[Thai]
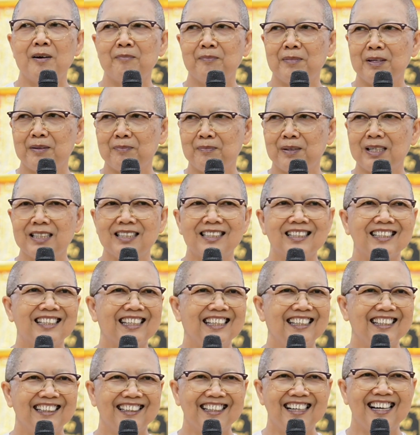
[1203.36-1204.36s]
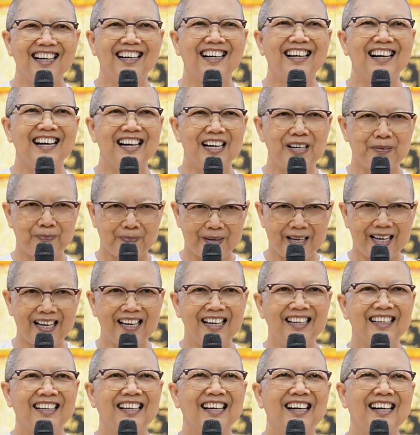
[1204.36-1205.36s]
ความเป็นพระสกิทาคาพระ
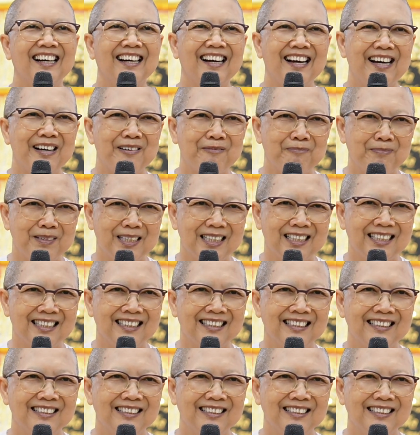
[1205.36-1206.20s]
อนาคามี